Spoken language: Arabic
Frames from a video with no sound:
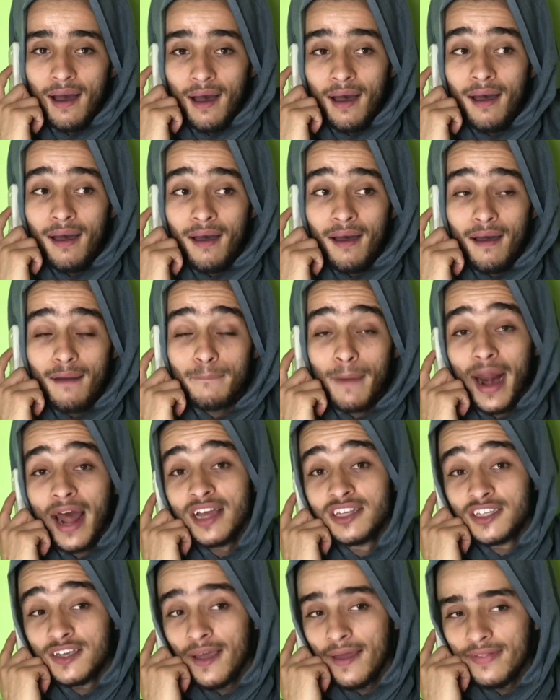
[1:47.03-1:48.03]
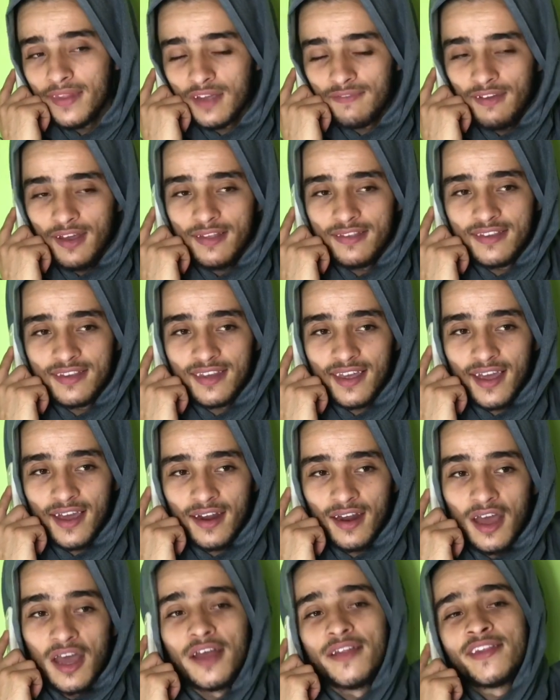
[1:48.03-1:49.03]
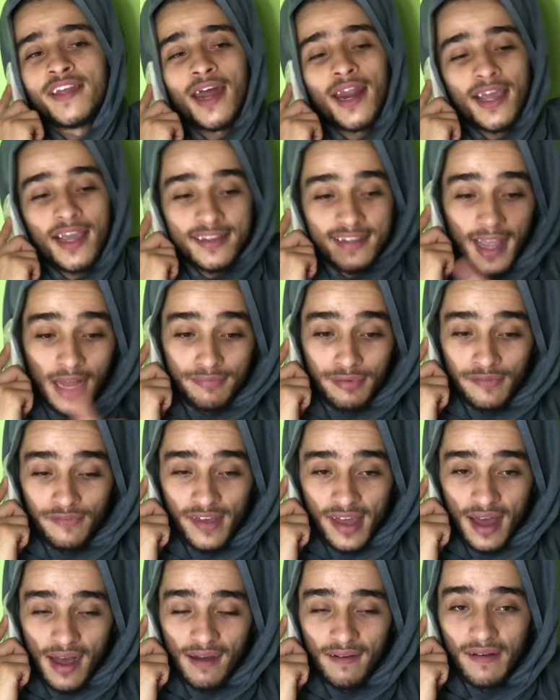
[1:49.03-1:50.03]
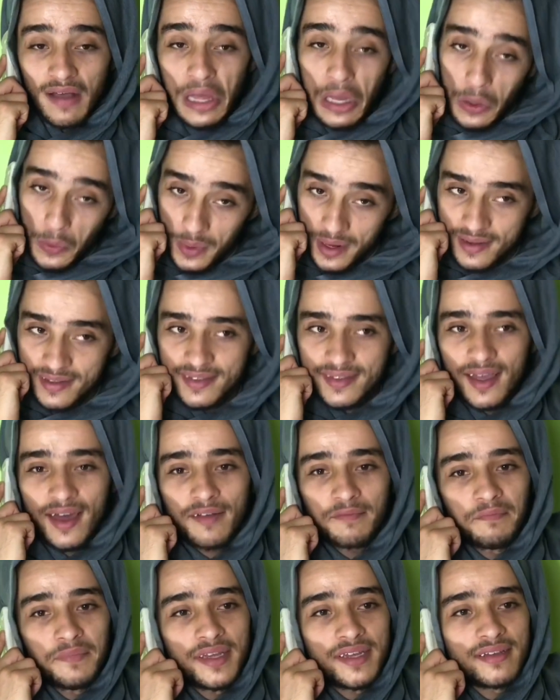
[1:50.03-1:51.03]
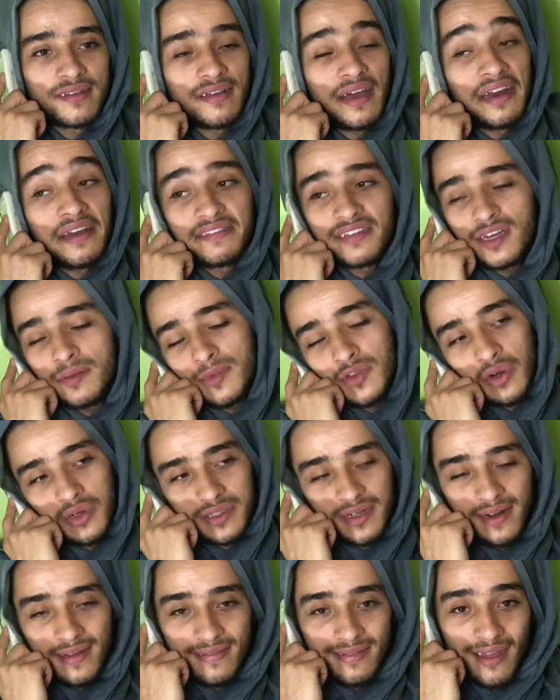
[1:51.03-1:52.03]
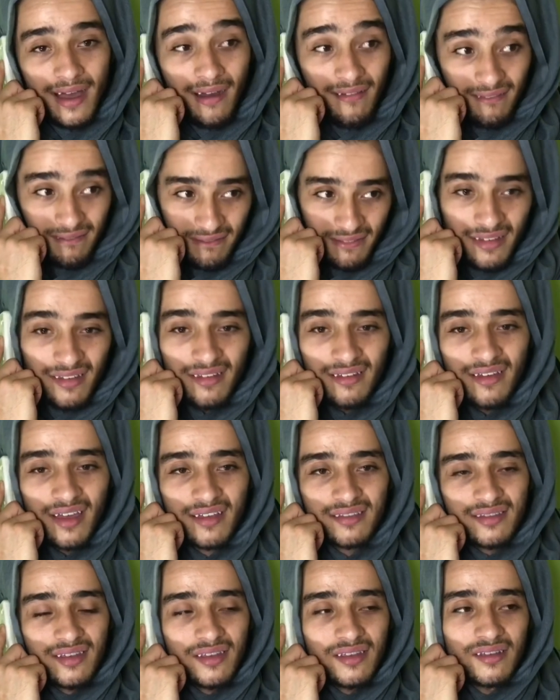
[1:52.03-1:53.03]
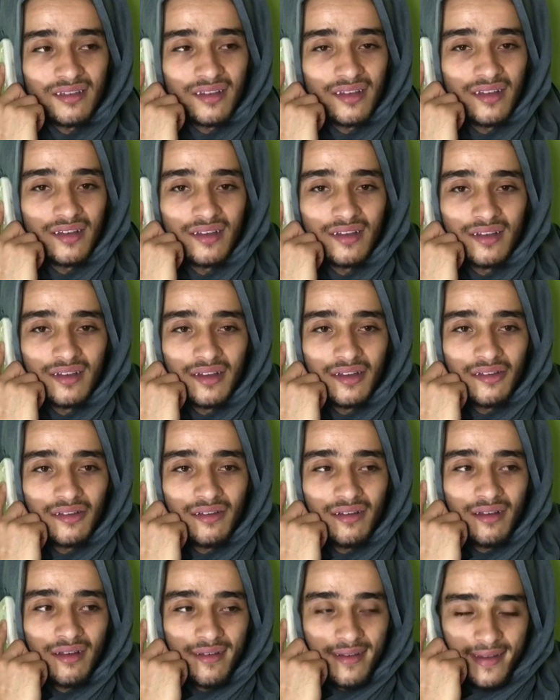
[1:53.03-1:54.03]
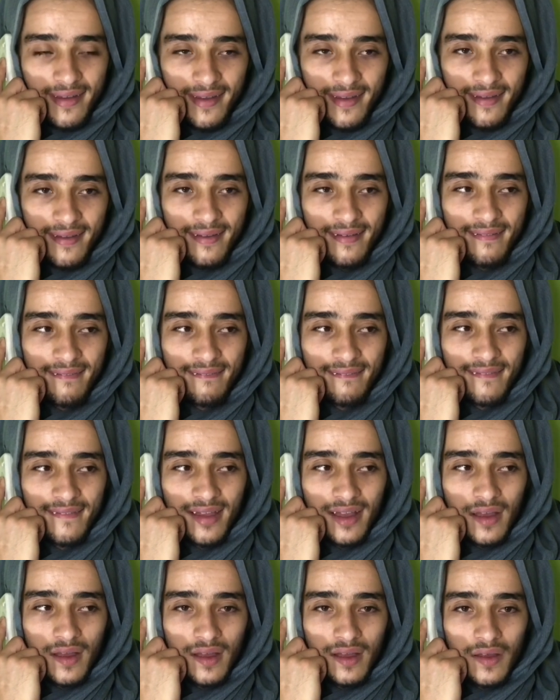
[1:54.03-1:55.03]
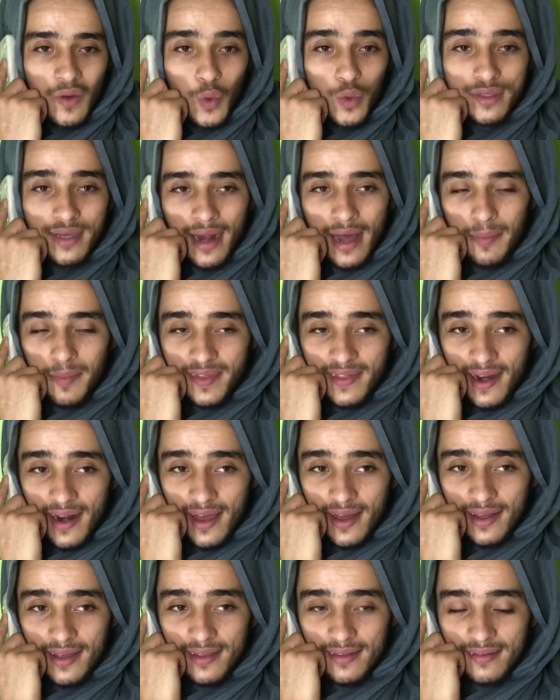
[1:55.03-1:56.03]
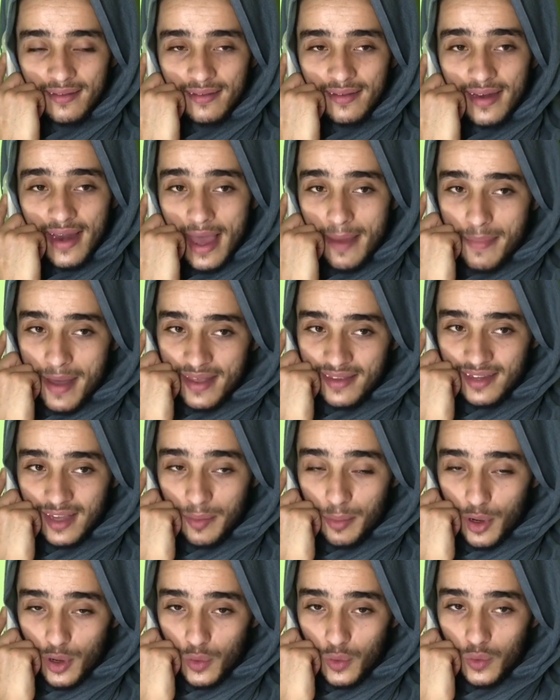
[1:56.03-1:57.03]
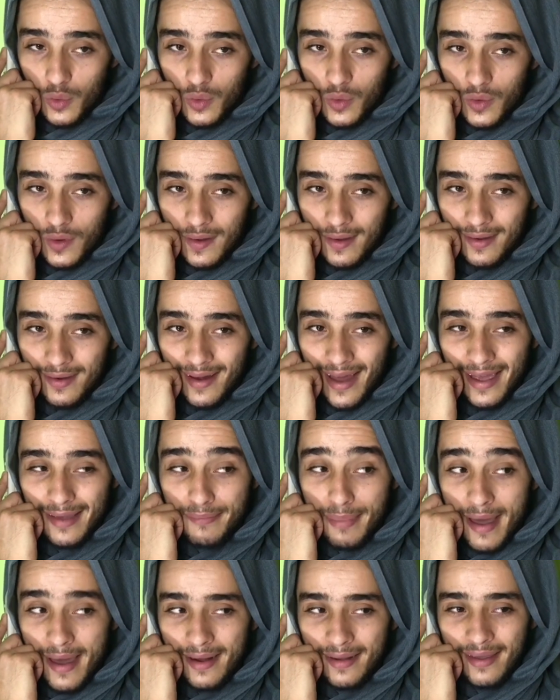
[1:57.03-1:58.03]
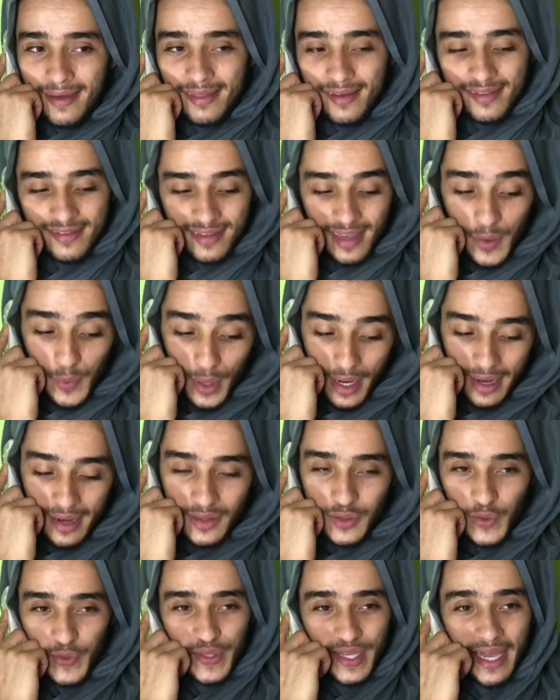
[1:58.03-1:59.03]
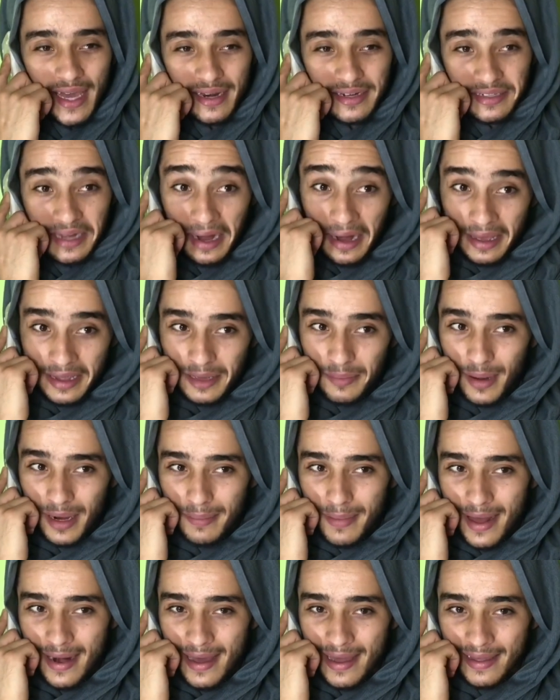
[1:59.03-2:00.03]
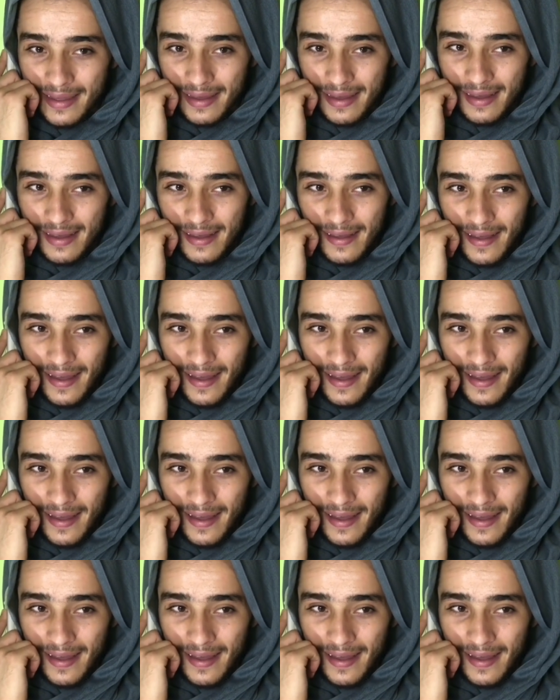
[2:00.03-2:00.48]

اه ما راحتش عندك في عيد الصغير انت راكي تخفي فيها وين السعر بيك انا تاني ما نروحش لعندها اختي ايه وش راه من الدراري لاباس كبروا الله يبارك هذاك الصغيور خليته صغير ان شاء الله كبر بالك